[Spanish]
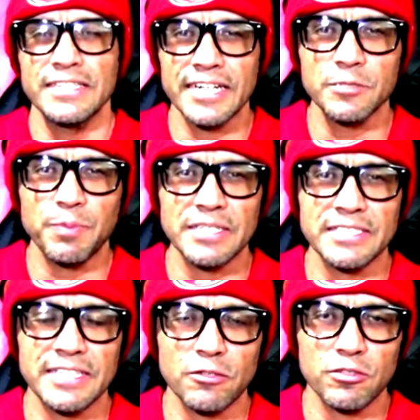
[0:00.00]
3
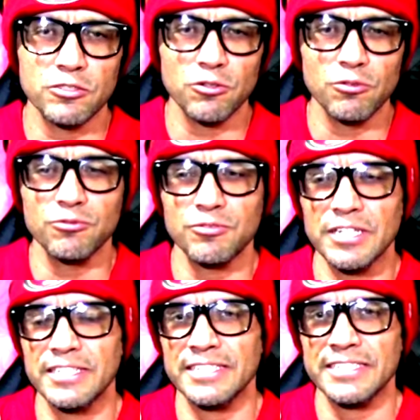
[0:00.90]
pases de anotación, un
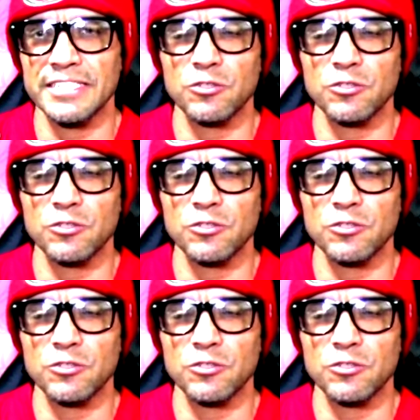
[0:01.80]
rating de